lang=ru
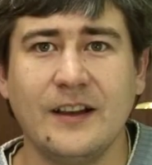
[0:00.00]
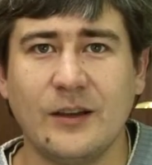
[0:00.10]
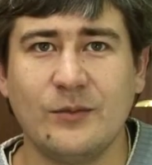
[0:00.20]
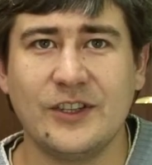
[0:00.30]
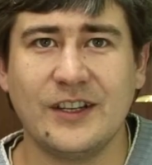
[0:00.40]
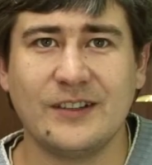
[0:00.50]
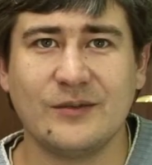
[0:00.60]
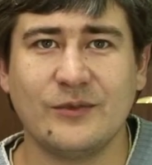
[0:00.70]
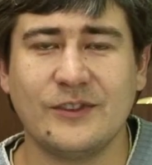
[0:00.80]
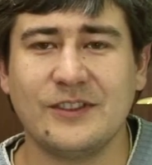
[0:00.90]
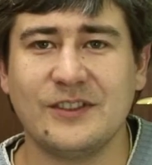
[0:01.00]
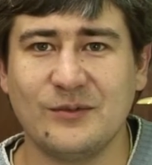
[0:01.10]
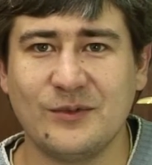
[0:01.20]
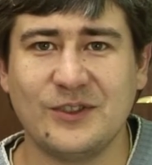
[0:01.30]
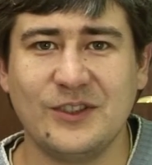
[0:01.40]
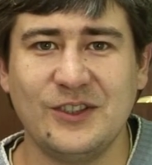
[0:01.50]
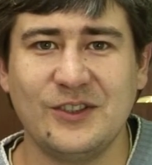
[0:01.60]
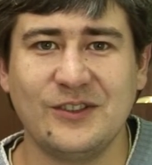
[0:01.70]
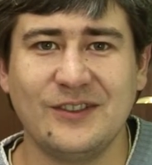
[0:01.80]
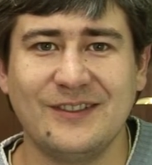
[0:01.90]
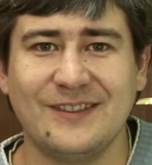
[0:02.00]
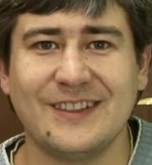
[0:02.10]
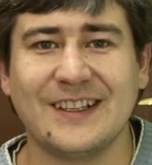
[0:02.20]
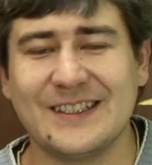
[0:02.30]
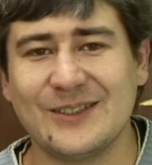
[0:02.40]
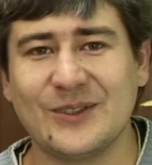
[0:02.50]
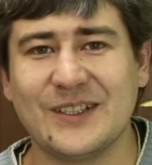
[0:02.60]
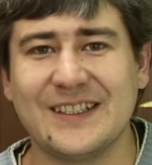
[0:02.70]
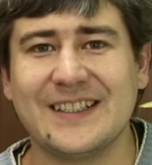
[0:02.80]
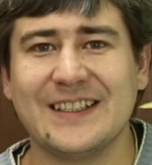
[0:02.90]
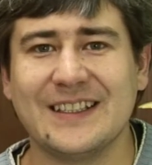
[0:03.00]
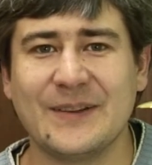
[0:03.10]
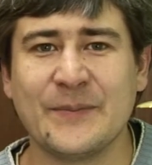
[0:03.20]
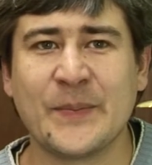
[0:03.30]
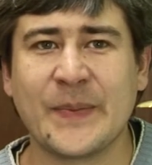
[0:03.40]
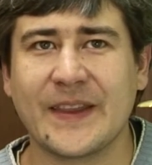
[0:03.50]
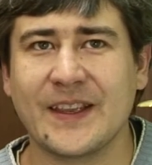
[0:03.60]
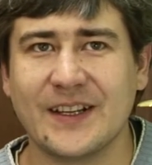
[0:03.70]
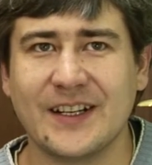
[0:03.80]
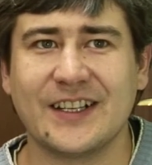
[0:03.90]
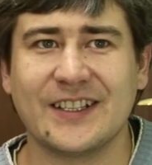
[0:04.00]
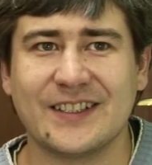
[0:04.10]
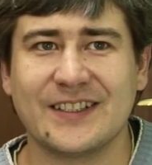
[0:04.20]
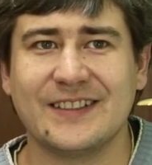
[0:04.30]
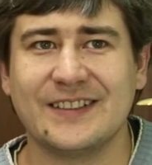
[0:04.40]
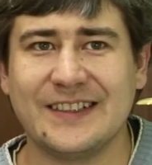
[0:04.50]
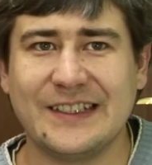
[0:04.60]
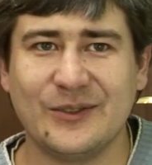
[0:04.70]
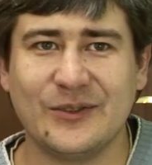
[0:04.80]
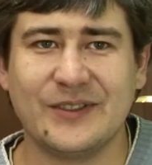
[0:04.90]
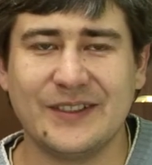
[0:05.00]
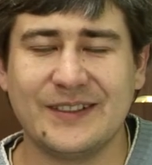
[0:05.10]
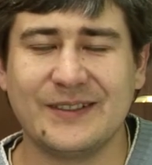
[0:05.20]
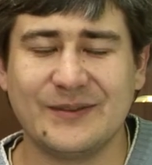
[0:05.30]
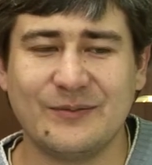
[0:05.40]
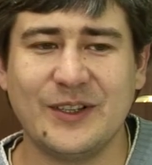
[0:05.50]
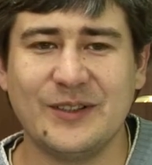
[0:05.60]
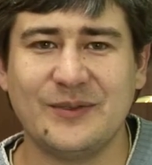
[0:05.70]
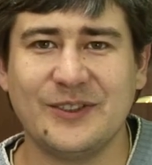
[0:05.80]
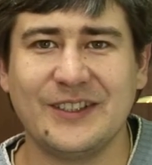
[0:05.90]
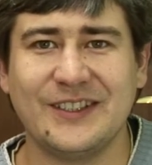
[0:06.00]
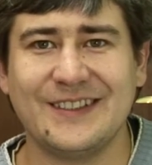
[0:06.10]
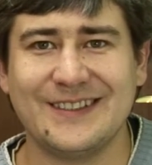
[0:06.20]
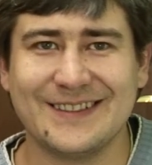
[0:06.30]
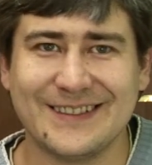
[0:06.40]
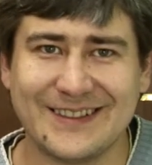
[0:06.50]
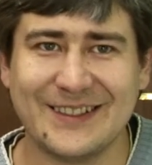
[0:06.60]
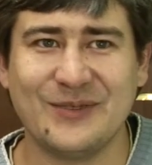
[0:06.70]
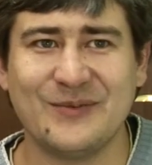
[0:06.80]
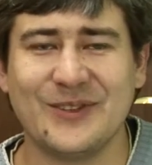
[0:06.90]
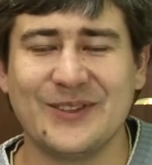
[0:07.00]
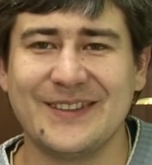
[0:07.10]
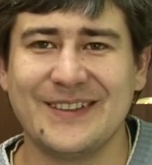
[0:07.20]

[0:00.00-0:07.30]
Обещали заплатить 70 тысяч. Я хотел на эти деньги как раз сделать паспорт и домой